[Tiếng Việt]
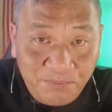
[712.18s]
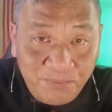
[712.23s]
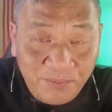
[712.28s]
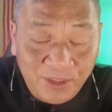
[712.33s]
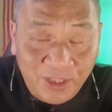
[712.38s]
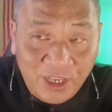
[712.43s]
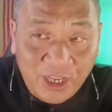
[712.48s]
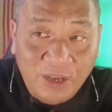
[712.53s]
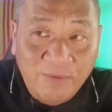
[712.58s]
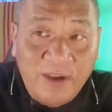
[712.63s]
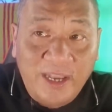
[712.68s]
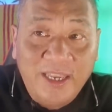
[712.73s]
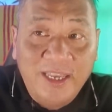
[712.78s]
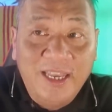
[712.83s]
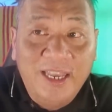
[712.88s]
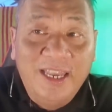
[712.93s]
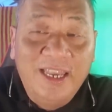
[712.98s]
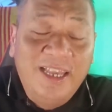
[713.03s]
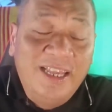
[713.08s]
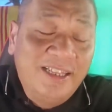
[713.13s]
Thì quý vị,
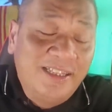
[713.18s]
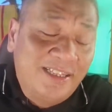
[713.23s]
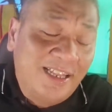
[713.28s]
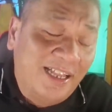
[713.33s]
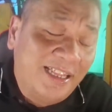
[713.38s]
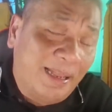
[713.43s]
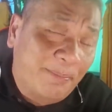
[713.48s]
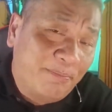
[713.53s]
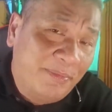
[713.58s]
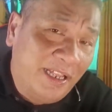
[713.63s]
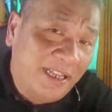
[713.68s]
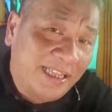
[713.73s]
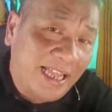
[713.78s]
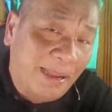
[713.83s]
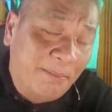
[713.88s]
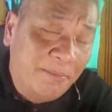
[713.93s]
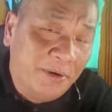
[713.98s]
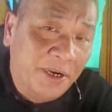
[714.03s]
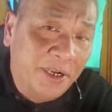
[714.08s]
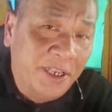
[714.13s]
tới thập niên
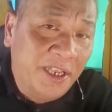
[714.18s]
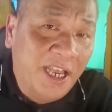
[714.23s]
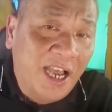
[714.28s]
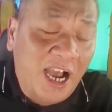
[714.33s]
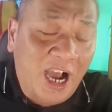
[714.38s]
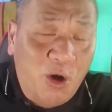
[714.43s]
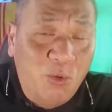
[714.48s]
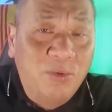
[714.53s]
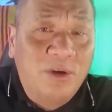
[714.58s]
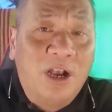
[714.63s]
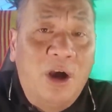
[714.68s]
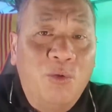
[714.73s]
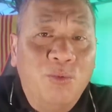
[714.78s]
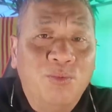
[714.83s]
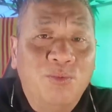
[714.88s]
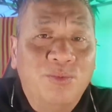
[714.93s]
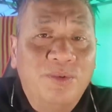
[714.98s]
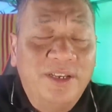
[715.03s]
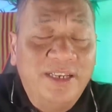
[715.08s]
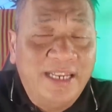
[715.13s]
80, Hồng Kông,
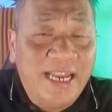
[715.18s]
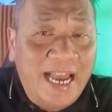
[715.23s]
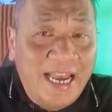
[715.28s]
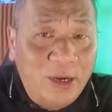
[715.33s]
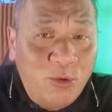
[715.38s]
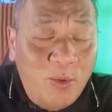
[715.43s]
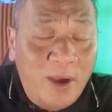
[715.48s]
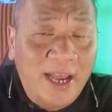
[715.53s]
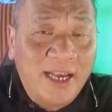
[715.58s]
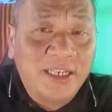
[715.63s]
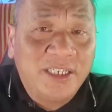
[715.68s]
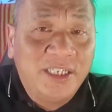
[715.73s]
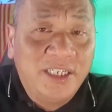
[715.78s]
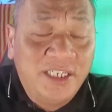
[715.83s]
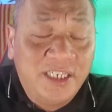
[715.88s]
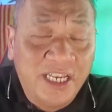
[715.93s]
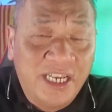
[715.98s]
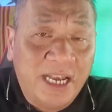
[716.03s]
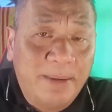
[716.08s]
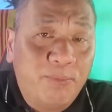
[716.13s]
Đài Loan,
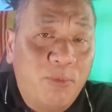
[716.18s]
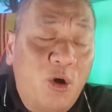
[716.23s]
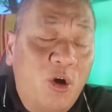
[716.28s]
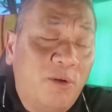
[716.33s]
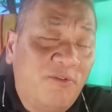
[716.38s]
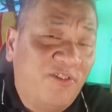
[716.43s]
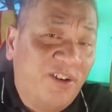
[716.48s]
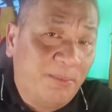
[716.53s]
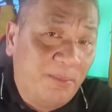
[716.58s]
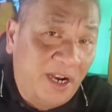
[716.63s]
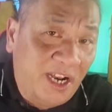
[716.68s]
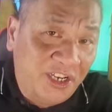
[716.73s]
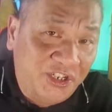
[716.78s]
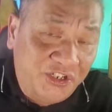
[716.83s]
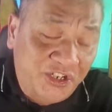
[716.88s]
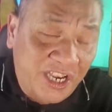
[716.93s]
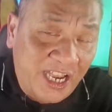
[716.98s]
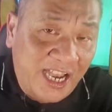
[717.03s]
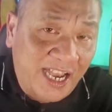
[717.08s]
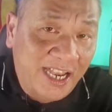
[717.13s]
Singapore và
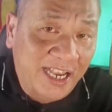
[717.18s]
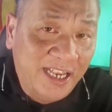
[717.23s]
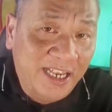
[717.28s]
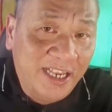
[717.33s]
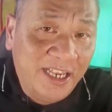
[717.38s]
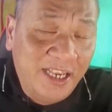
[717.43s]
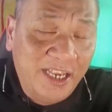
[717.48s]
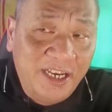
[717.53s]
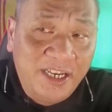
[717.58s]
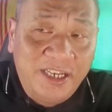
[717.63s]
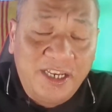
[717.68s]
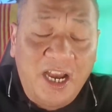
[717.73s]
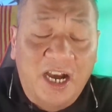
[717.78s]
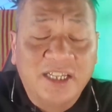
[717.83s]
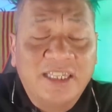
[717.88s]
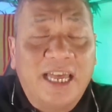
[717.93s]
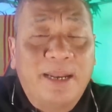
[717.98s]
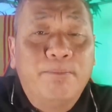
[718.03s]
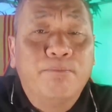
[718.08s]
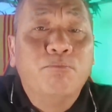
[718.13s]
Malaysia trở
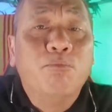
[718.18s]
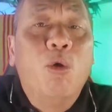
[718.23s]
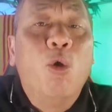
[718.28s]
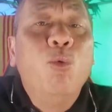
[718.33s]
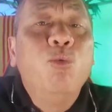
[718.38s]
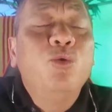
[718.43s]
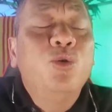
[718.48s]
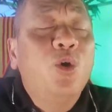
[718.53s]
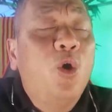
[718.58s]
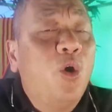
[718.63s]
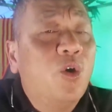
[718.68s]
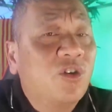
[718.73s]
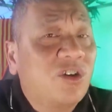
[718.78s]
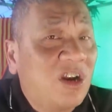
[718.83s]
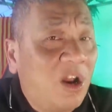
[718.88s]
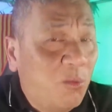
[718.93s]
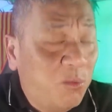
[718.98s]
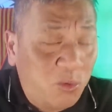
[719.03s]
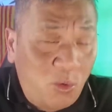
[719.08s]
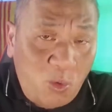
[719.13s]
thành bốn con
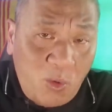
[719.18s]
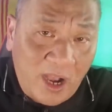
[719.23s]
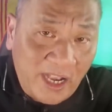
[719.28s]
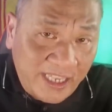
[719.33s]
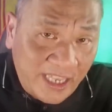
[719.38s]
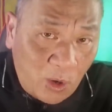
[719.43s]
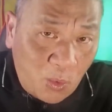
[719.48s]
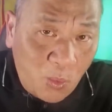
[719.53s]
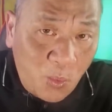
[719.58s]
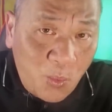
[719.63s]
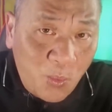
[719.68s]
rồng của Á Châu